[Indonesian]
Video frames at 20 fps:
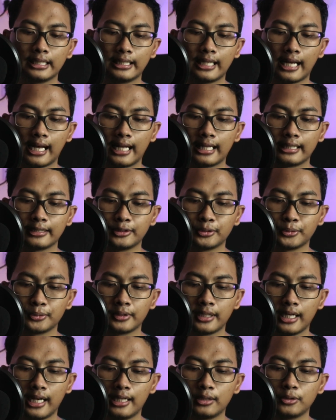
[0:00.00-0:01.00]
dan
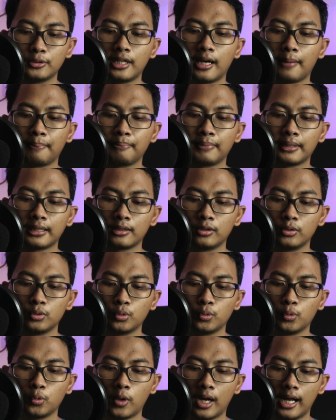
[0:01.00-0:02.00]
juga lu dapet
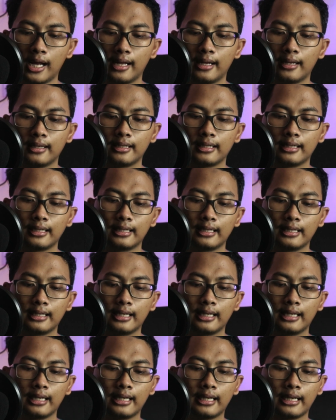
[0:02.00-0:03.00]
dua
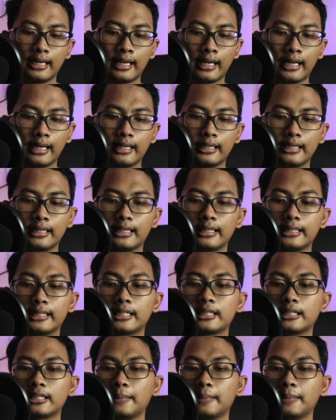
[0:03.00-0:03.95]
uh, ear